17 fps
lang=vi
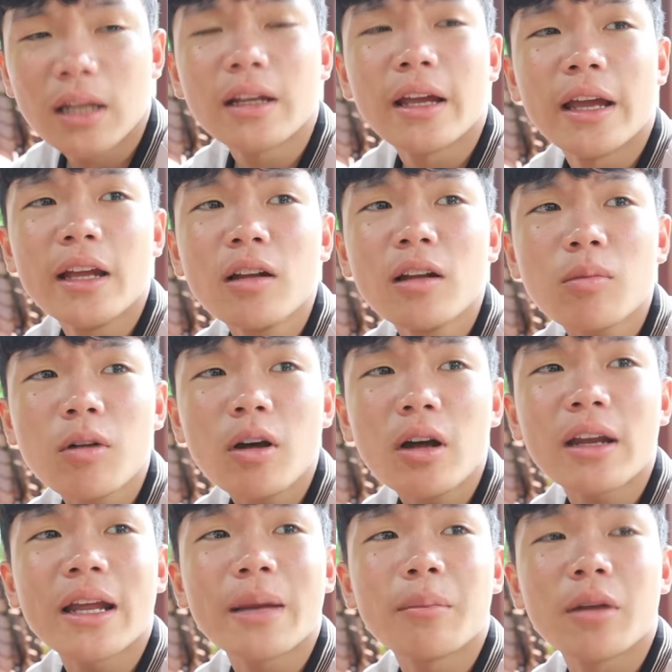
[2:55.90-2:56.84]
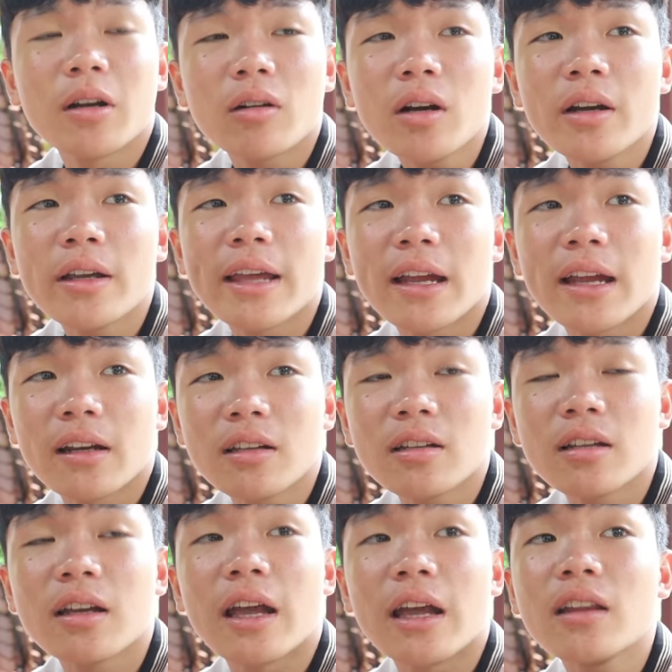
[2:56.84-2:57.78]
Anh nghĩ lúc đó anh em mình có thời gian để
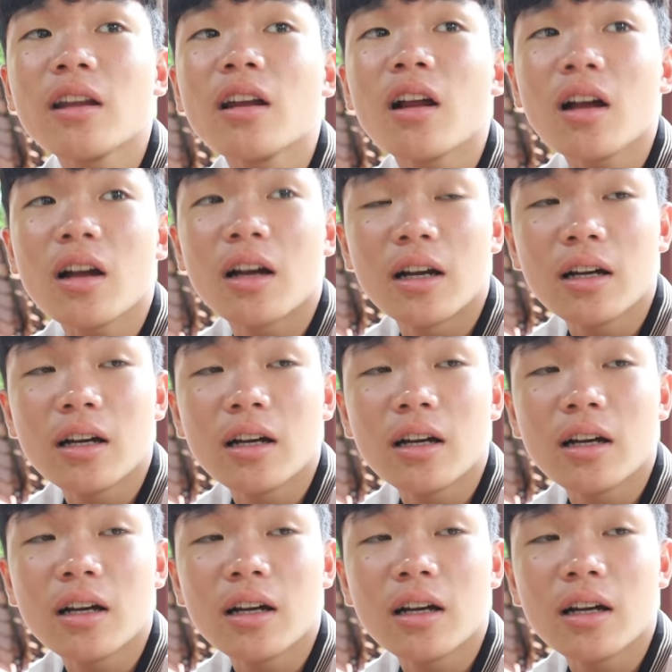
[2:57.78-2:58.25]
suy nghĩ tới đó